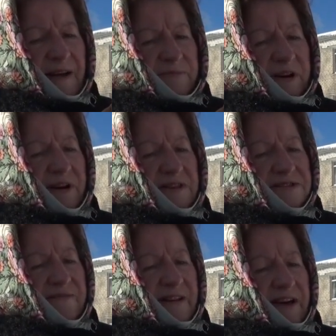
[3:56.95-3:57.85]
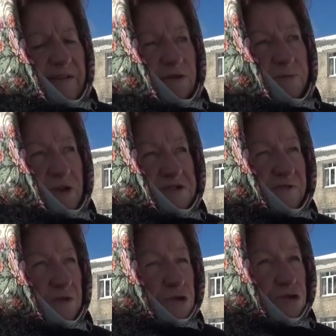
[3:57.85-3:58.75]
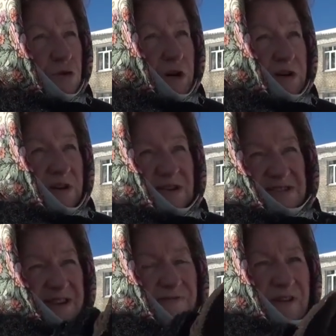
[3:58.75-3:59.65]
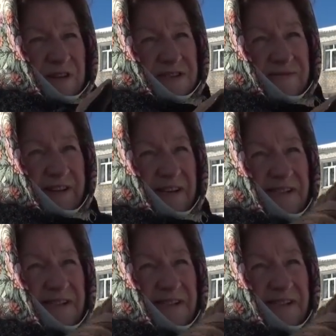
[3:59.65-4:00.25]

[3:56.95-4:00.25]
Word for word: голосовал народ против Грушко. Не за него голосовали,